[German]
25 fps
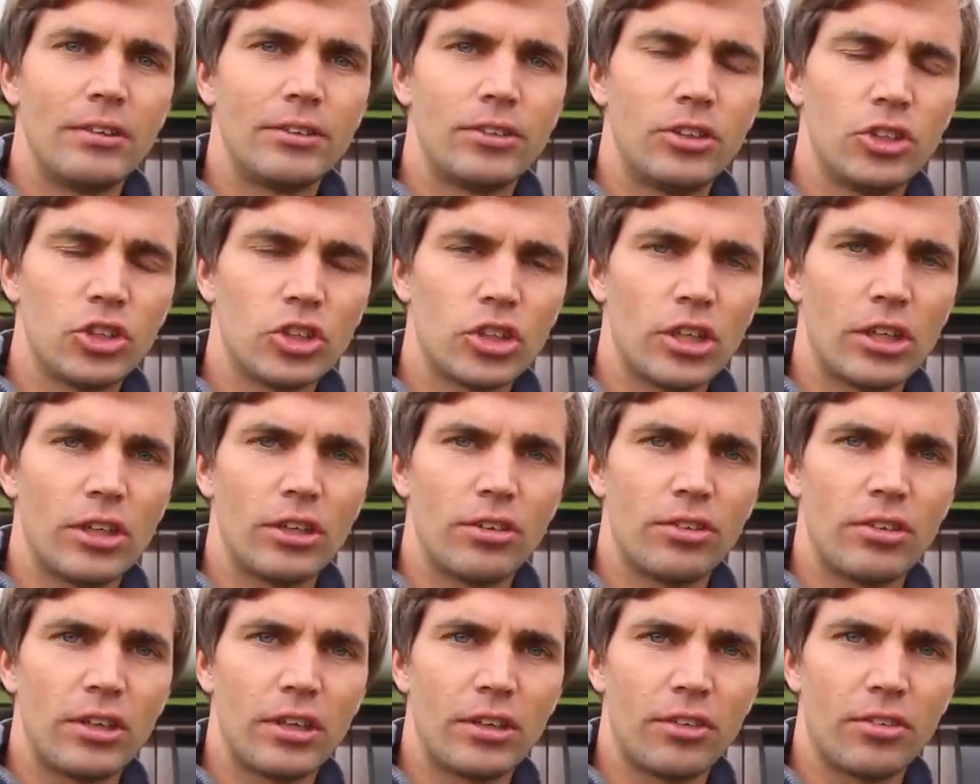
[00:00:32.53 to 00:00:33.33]
Tischer
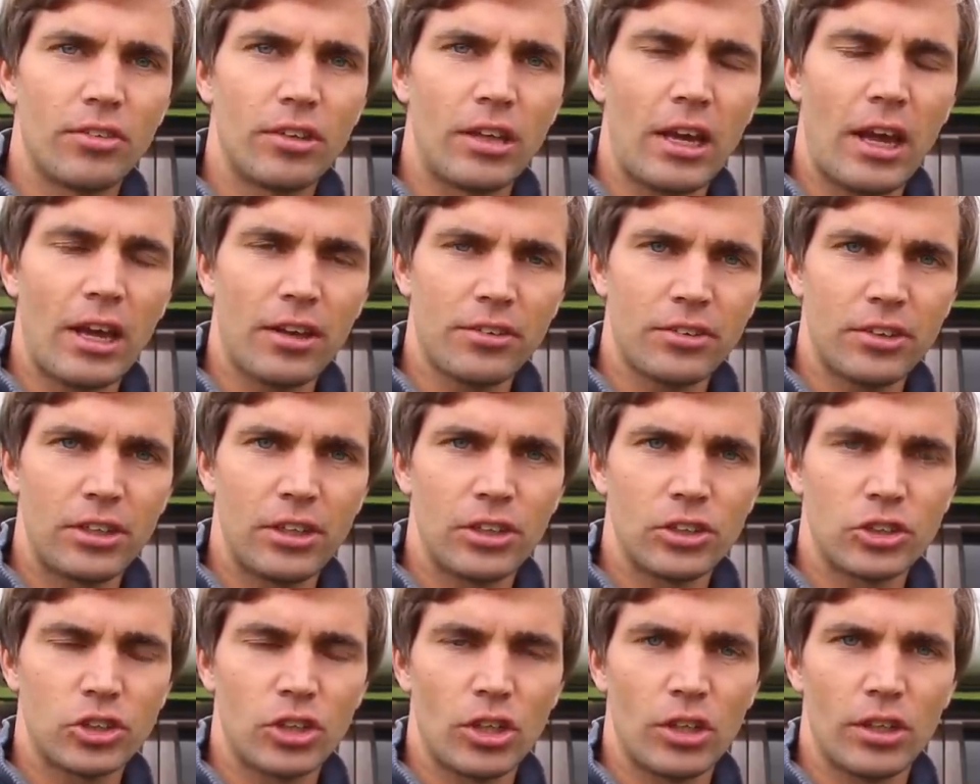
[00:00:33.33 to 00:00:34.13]
ist jetzt der erste
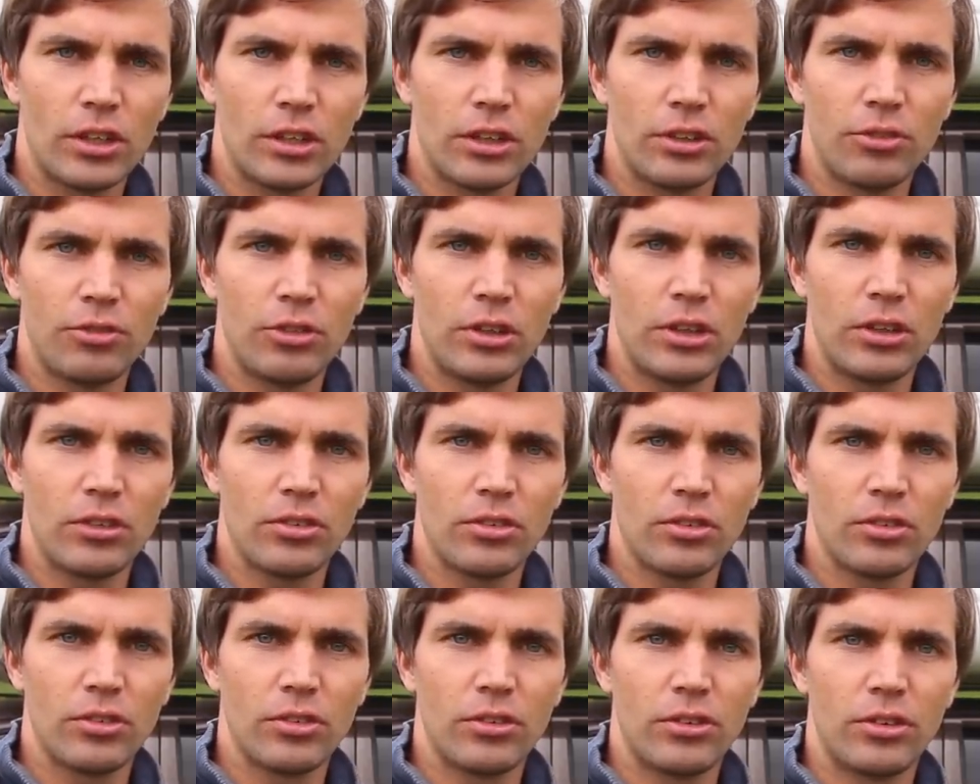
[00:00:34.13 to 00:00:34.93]
Hersteller
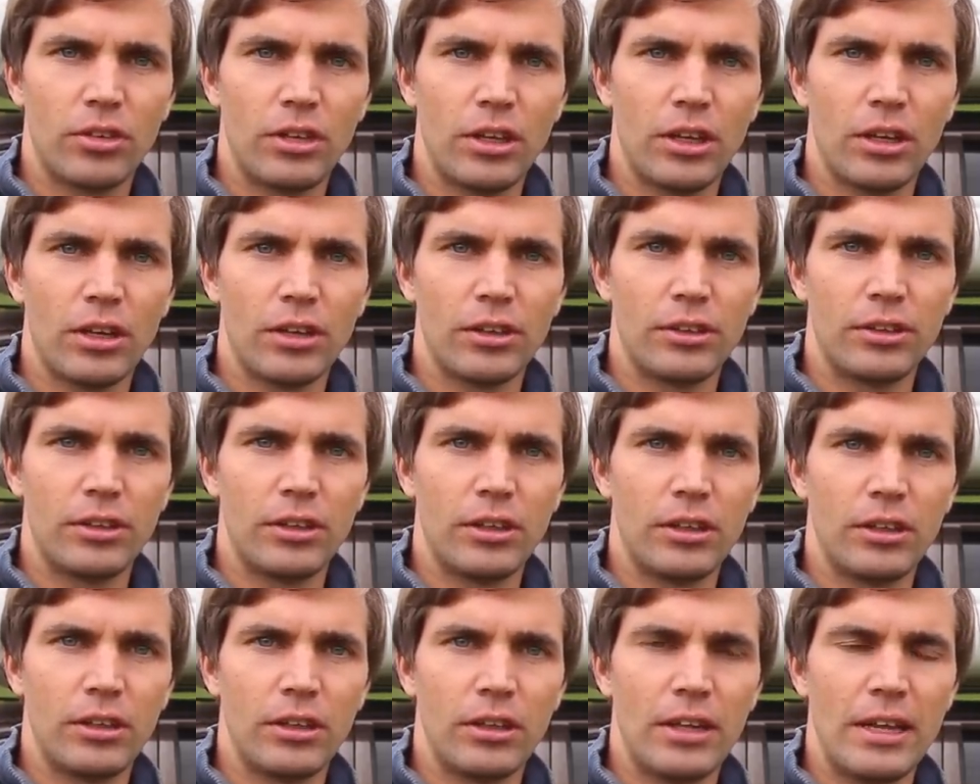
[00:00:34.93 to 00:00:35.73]
gewesen, der
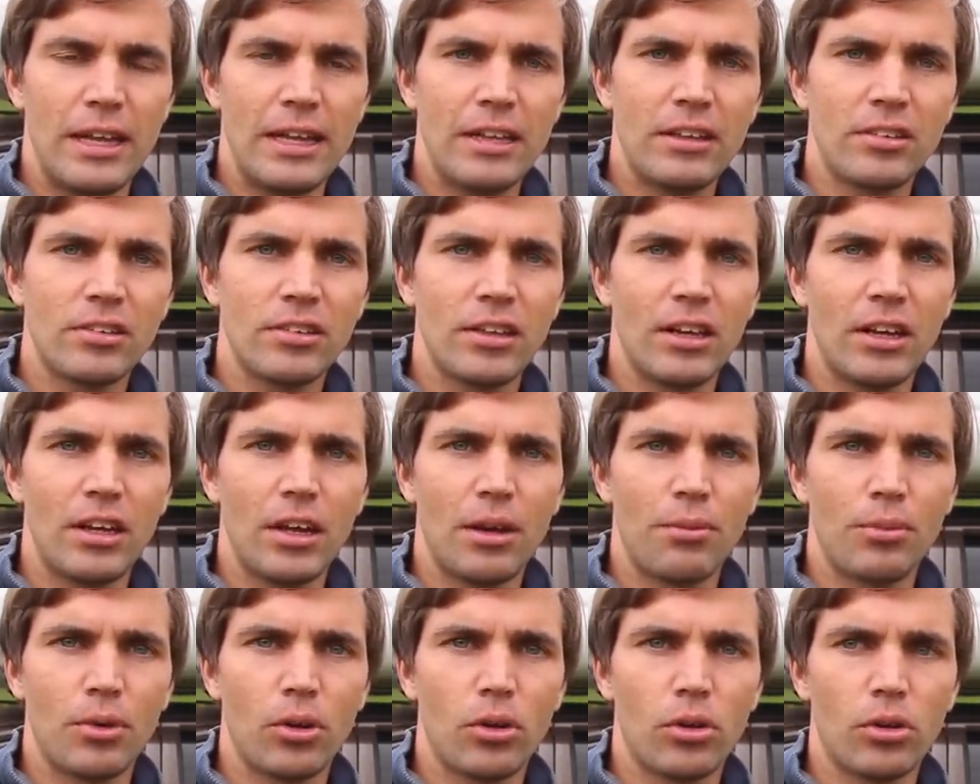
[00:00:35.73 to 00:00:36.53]
den XL
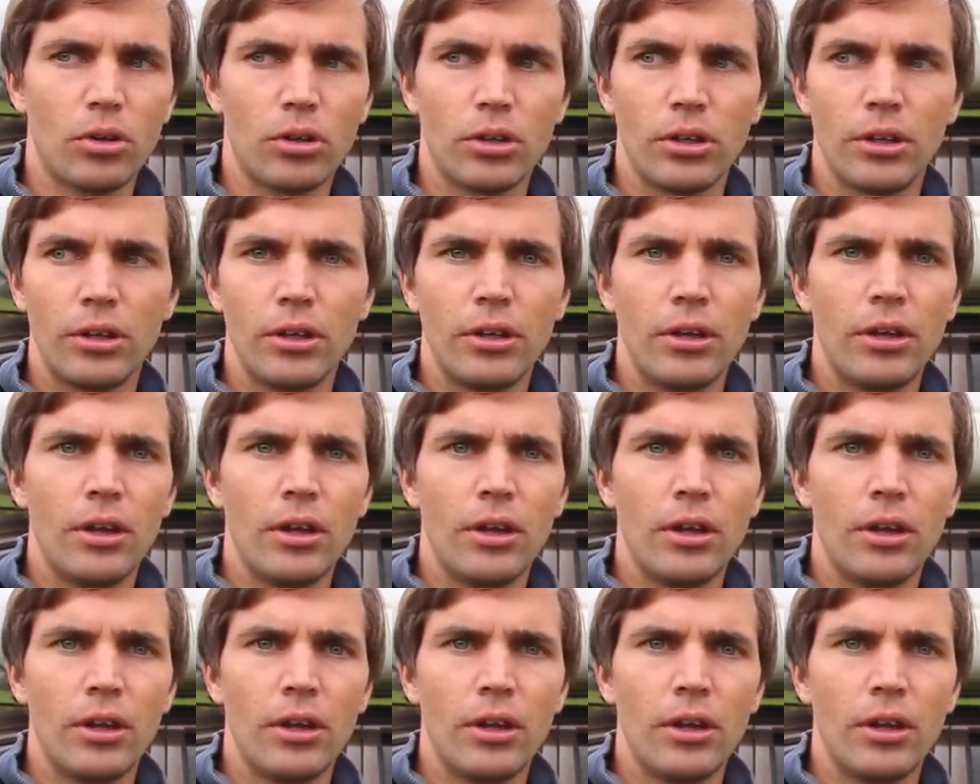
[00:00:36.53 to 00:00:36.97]
Amarok